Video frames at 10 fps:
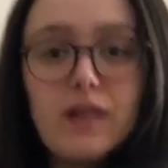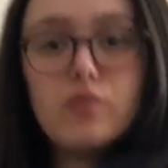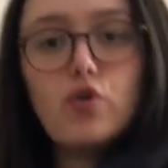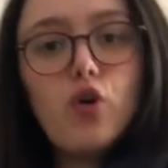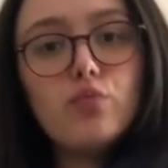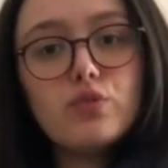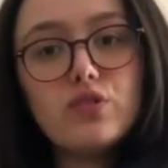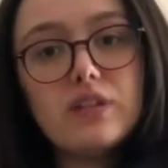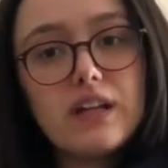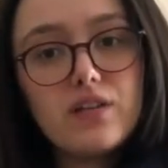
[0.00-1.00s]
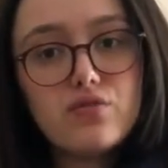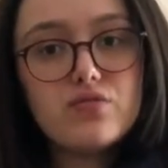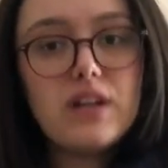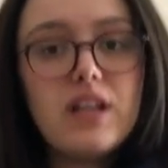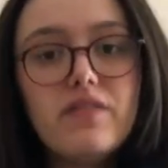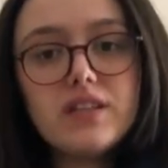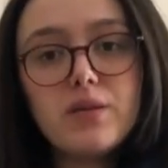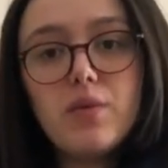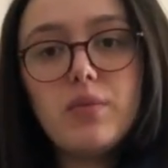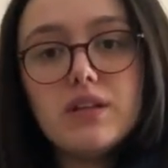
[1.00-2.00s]
yani kombin olarak güzel
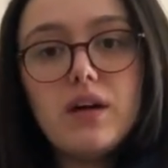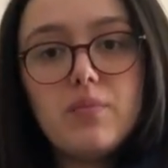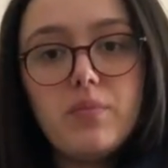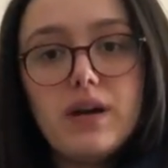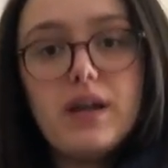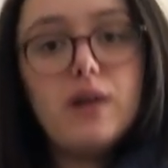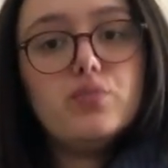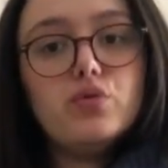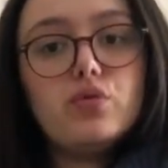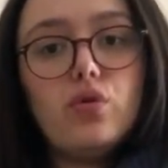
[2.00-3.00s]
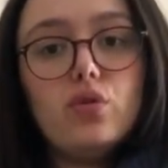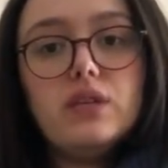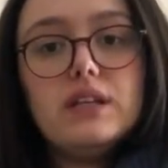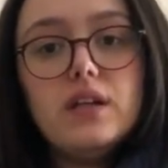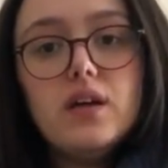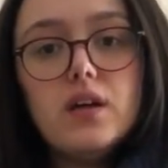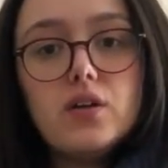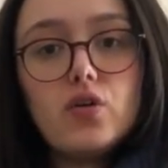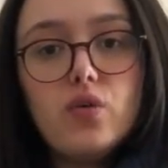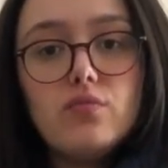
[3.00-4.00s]
evet ama bana baya büyük oldu. Hani
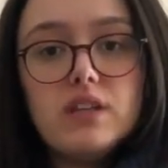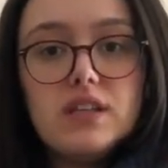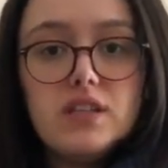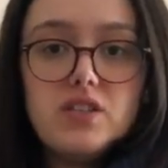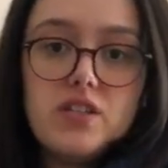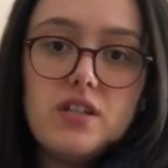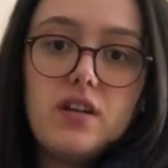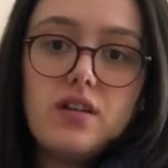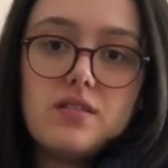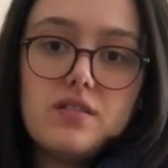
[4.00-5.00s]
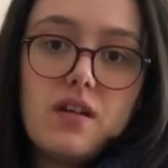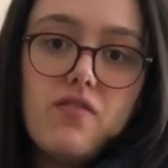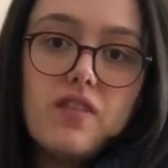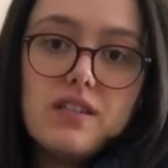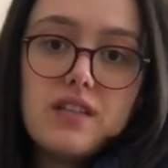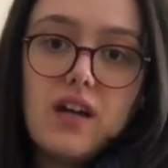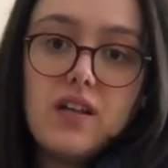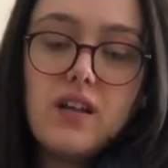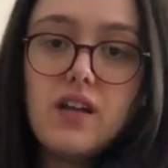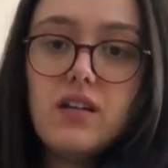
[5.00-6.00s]
gömleği içeri atsam
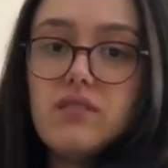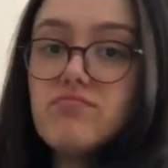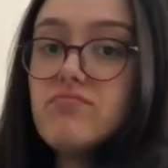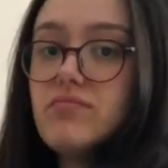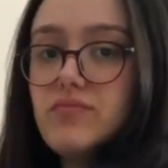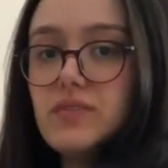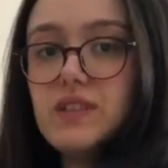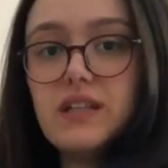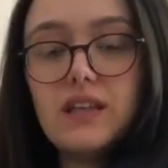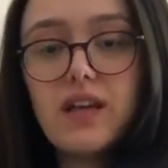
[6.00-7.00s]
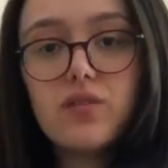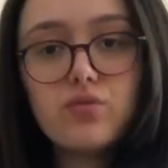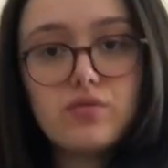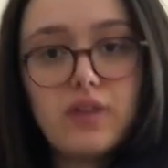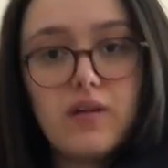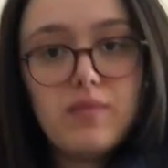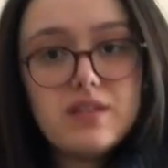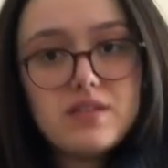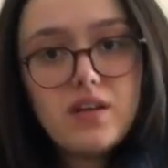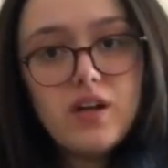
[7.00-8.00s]
vesaire yine de
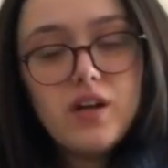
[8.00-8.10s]
kurtarmaz.